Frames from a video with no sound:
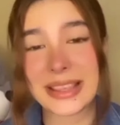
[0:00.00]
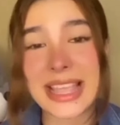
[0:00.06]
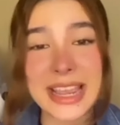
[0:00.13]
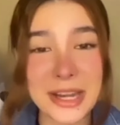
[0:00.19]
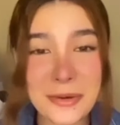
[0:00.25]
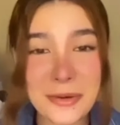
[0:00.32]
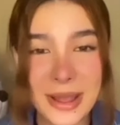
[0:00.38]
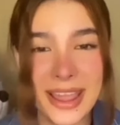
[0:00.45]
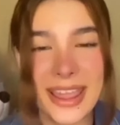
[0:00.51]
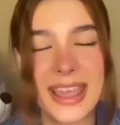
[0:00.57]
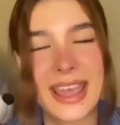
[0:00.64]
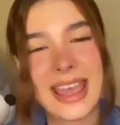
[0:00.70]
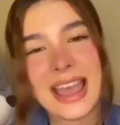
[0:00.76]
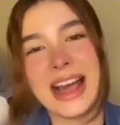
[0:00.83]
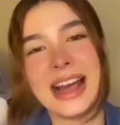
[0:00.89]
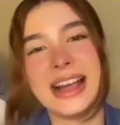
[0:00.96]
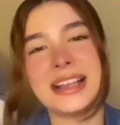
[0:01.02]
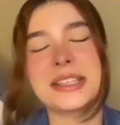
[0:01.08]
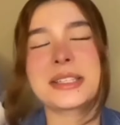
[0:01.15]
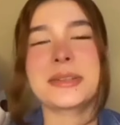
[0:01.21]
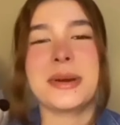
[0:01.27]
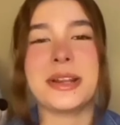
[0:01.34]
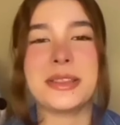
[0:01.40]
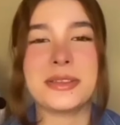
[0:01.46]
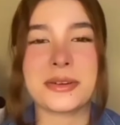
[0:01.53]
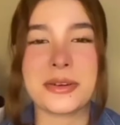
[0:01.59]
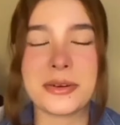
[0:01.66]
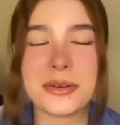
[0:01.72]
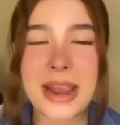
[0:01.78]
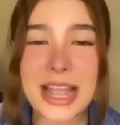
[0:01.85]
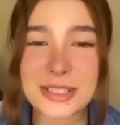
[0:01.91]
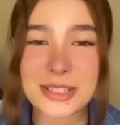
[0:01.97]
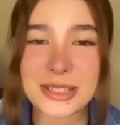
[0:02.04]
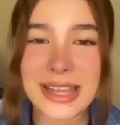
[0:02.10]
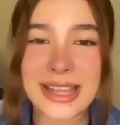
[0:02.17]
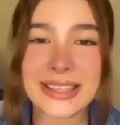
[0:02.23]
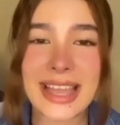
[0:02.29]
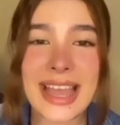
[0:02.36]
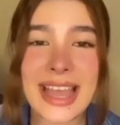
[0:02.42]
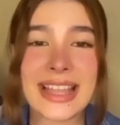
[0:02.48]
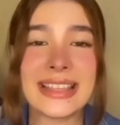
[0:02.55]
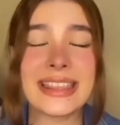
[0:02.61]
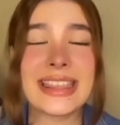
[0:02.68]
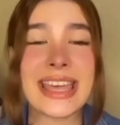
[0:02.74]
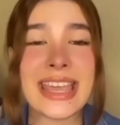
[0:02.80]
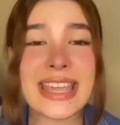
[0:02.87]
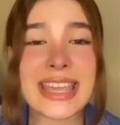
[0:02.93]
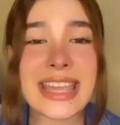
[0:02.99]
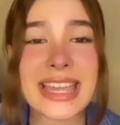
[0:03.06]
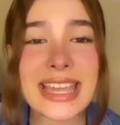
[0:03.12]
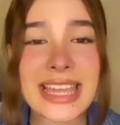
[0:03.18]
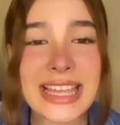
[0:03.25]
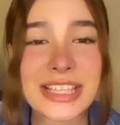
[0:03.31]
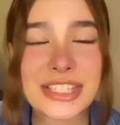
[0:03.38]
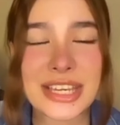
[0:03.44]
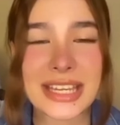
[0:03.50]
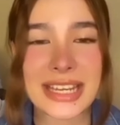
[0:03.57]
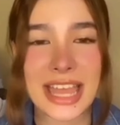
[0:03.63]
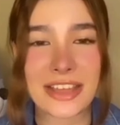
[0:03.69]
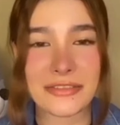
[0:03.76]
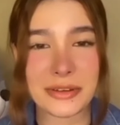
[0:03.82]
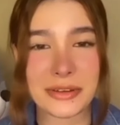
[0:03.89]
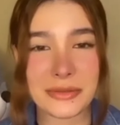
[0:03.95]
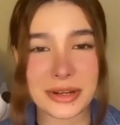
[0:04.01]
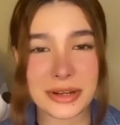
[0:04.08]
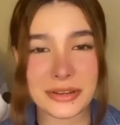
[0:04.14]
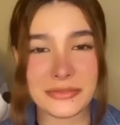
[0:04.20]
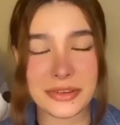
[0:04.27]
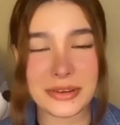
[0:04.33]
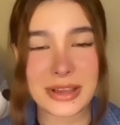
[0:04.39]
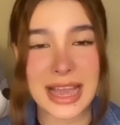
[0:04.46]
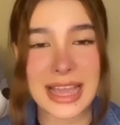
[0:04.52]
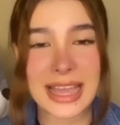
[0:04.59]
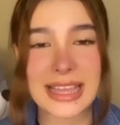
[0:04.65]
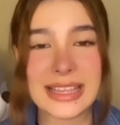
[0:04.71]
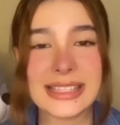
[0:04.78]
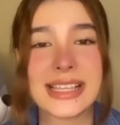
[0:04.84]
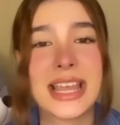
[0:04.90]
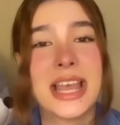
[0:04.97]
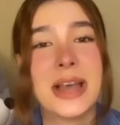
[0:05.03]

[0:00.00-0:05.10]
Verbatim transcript: But anyway, I just wanted to congratulate and thank each and every one of you guys.